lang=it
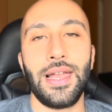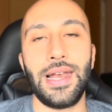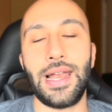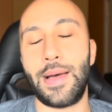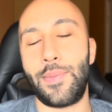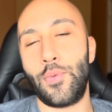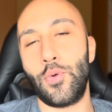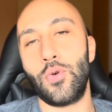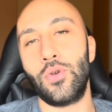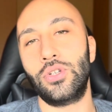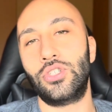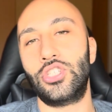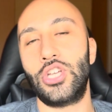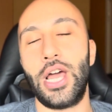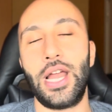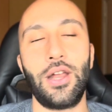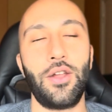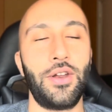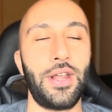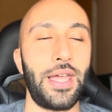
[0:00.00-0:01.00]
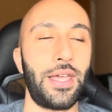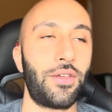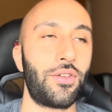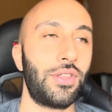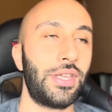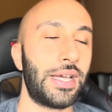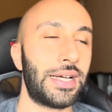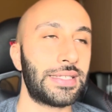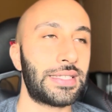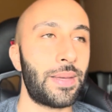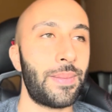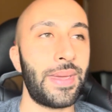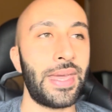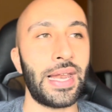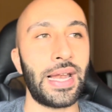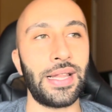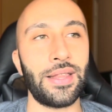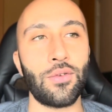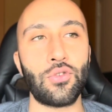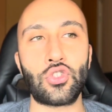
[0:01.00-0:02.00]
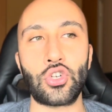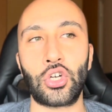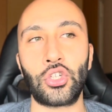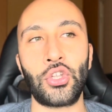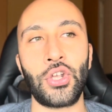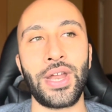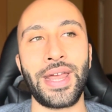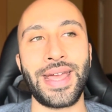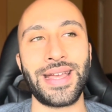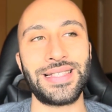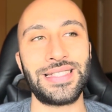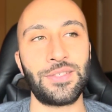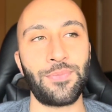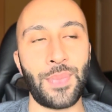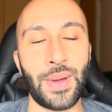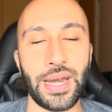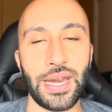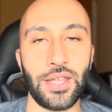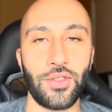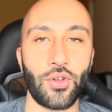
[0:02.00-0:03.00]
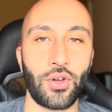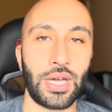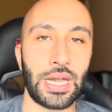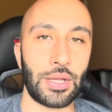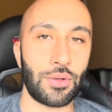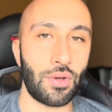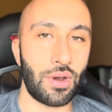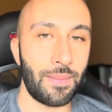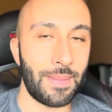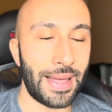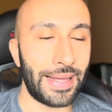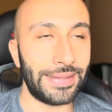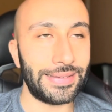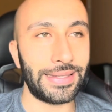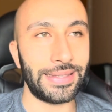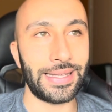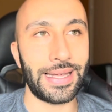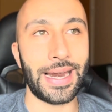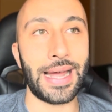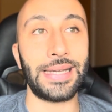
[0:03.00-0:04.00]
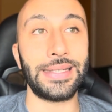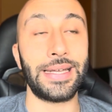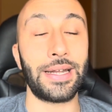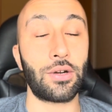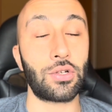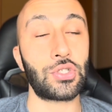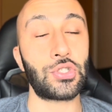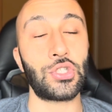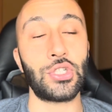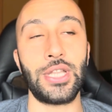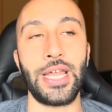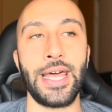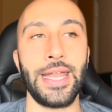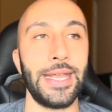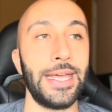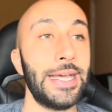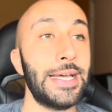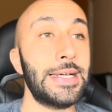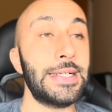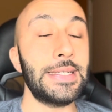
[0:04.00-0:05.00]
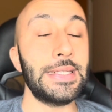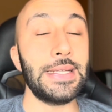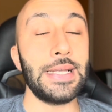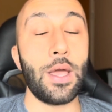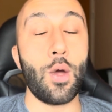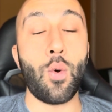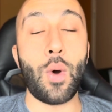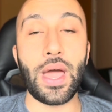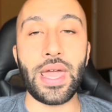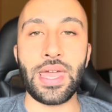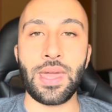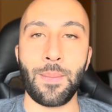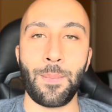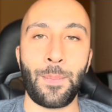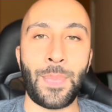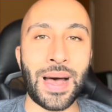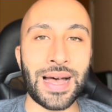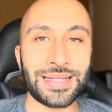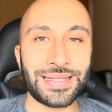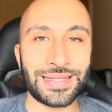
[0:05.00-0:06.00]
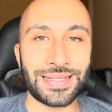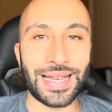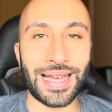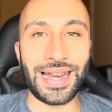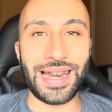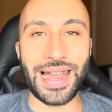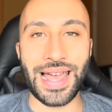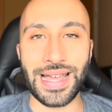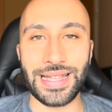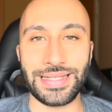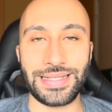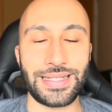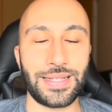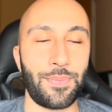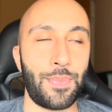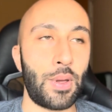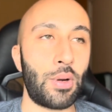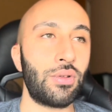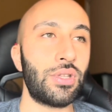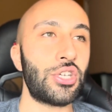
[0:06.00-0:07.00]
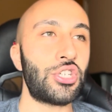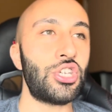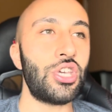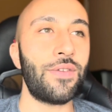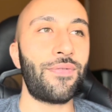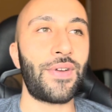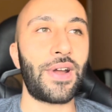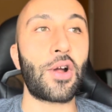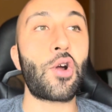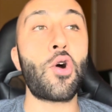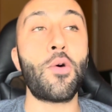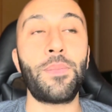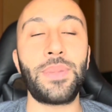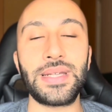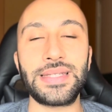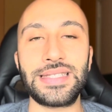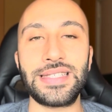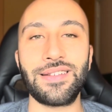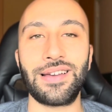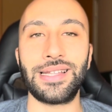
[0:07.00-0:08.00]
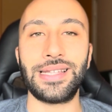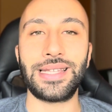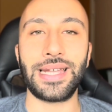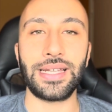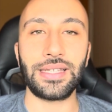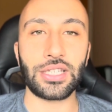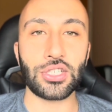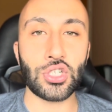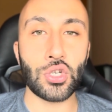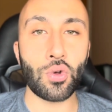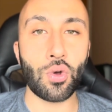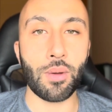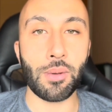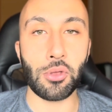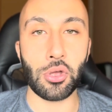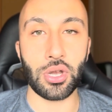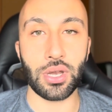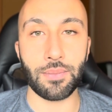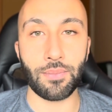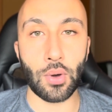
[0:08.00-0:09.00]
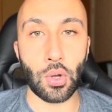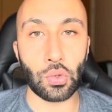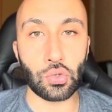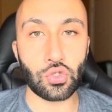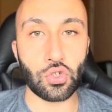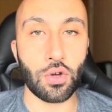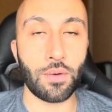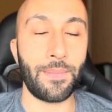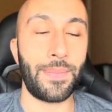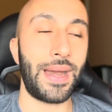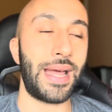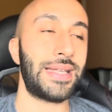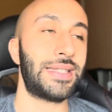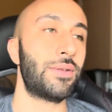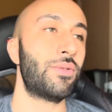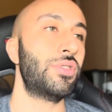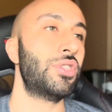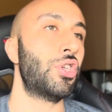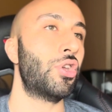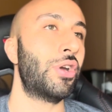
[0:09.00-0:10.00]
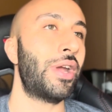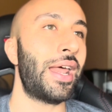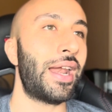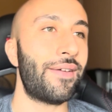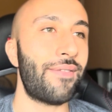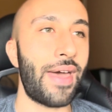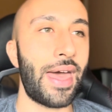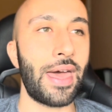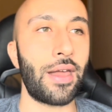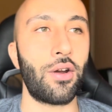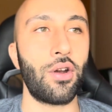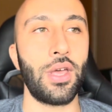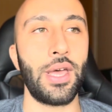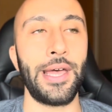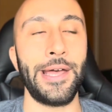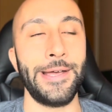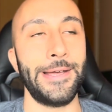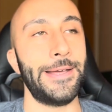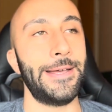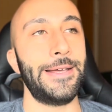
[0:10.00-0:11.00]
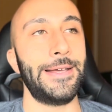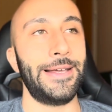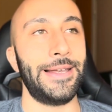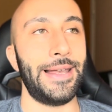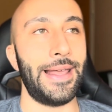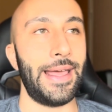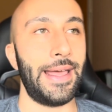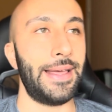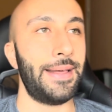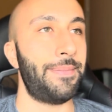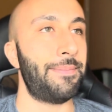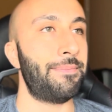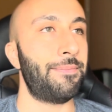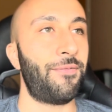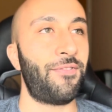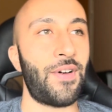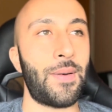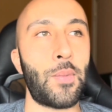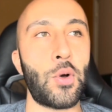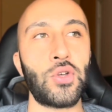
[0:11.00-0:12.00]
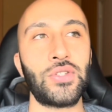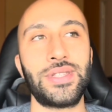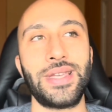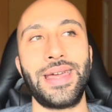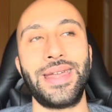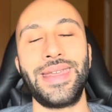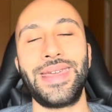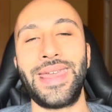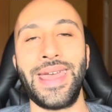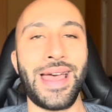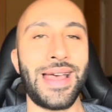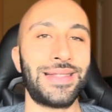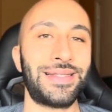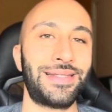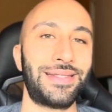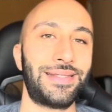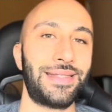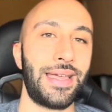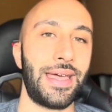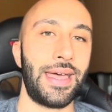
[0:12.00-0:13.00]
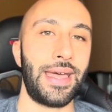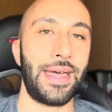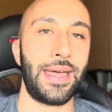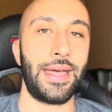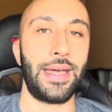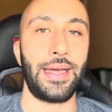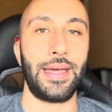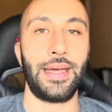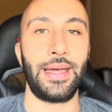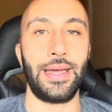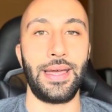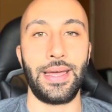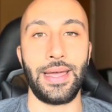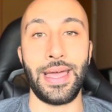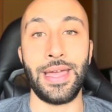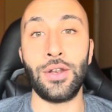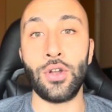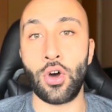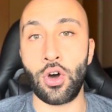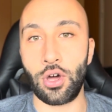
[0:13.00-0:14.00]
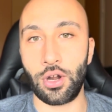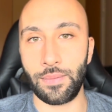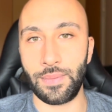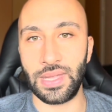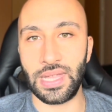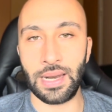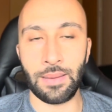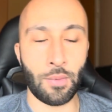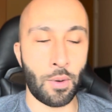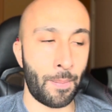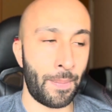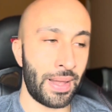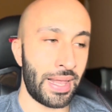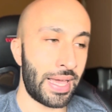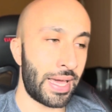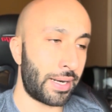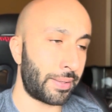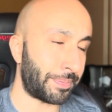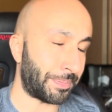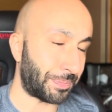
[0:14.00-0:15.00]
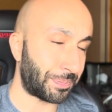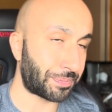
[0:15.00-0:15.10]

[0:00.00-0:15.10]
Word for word: la pulce all'orecchio di Casamiran, un giocatore che è sparito gradualmente dai radar rossoneri. Guai passa a Lens per una cifra complessiva di 35 milioni bonus compresi, quindi non era vero le, le mm, famose richieste enormi del Montpellier